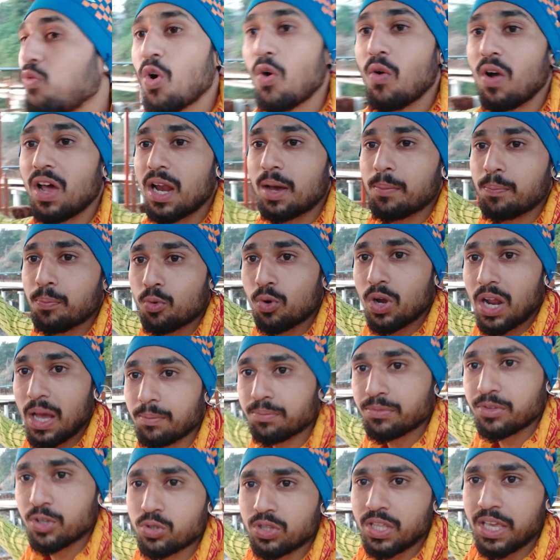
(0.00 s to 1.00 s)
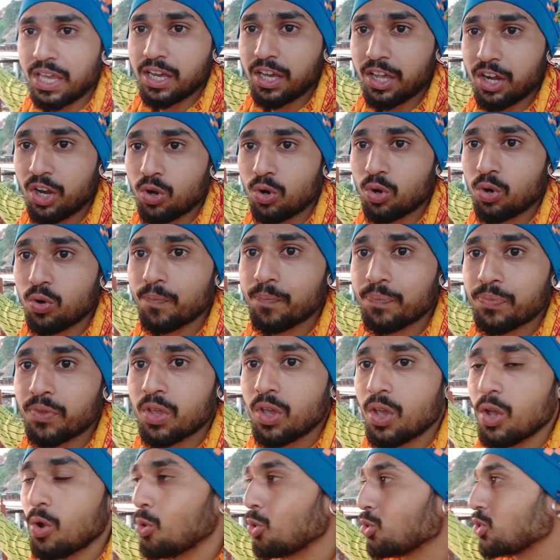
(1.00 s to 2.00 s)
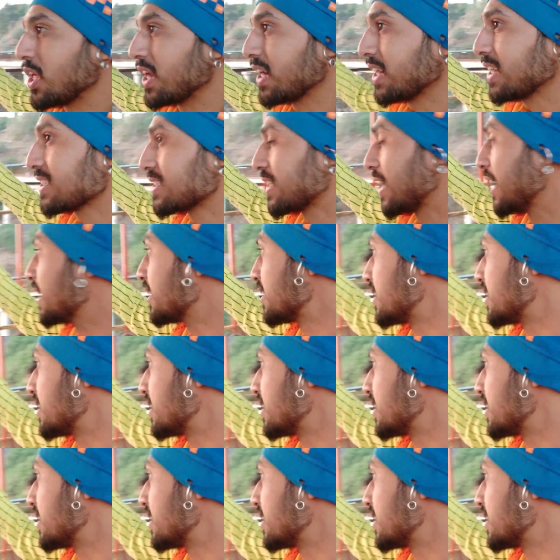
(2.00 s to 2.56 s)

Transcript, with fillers: वो वाला पुल आप जो देख रहे हो उधर की साइड